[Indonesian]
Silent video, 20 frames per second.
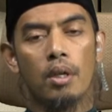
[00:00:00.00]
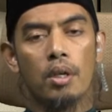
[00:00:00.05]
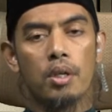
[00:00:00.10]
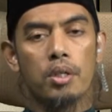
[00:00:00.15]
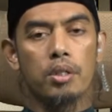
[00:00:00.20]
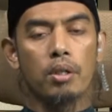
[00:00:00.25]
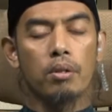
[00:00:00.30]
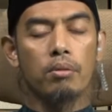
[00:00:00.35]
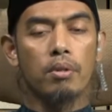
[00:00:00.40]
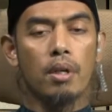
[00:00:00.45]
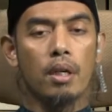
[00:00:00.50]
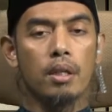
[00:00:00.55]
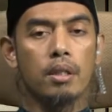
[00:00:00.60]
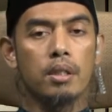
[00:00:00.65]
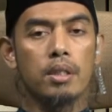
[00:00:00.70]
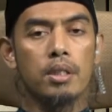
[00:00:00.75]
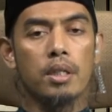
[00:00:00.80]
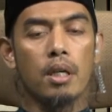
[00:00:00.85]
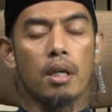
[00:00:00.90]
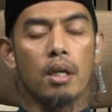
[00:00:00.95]
serulah
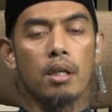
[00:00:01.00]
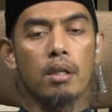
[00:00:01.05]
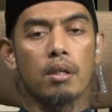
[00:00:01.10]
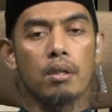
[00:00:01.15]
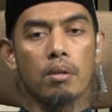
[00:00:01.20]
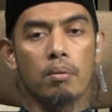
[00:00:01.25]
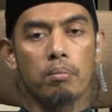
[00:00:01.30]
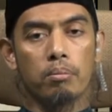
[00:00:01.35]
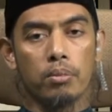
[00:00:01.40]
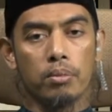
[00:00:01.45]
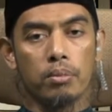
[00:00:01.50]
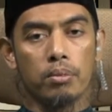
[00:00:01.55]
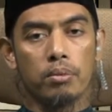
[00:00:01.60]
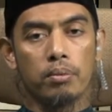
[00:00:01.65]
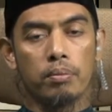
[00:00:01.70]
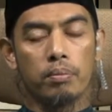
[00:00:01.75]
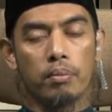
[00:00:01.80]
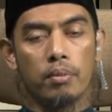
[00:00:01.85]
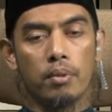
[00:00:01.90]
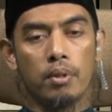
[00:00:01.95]
ke jalan Rom
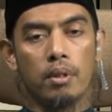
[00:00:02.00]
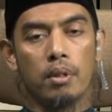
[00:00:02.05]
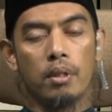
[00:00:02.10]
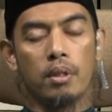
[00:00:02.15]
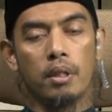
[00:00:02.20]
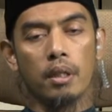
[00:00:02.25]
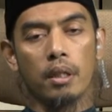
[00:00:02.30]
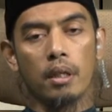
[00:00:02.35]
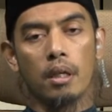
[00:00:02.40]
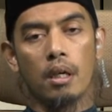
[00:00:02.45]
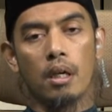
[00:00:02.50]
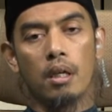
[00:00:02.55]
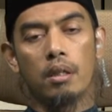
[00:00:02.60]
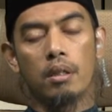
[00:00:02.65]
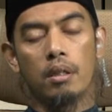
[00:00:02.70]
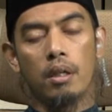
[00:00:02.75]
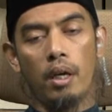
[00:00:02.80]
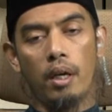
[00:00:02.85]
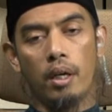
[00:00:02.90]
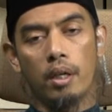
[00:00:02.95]

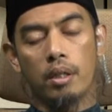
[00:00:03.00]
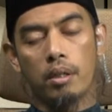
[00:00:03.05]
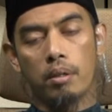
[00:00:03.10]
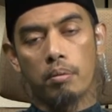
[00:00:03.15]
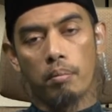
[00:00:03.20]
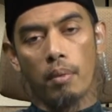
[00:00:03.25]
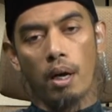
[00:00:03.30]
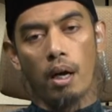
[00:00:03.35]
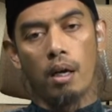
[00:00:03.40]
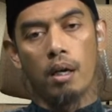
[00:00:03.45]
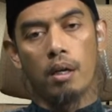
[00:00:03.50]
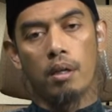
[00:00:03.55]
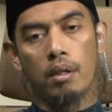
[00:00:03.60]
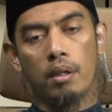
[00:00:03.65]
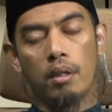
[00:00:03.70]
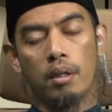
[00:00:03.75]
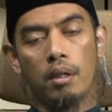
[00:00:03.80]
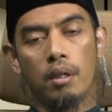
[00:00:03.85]
dengan hikmah